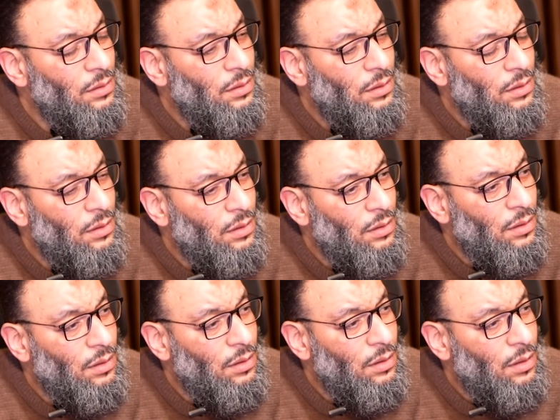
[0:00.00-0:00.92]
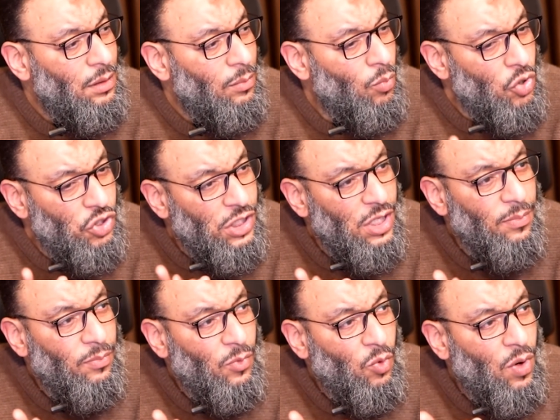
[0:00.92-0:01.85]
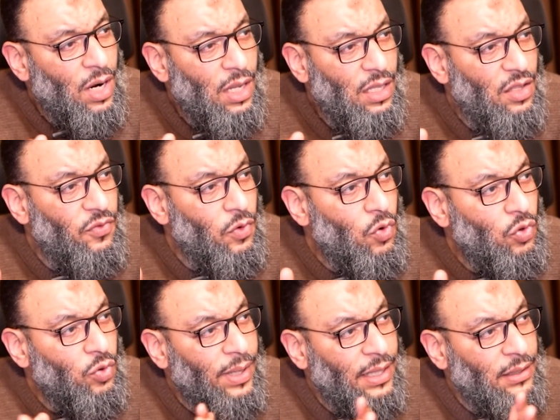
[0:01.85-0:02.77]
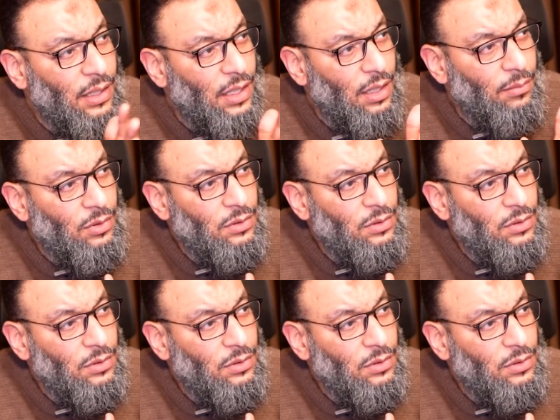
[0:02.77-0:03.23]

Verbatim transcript: مجنب مجنب وردت في الكتب وهو على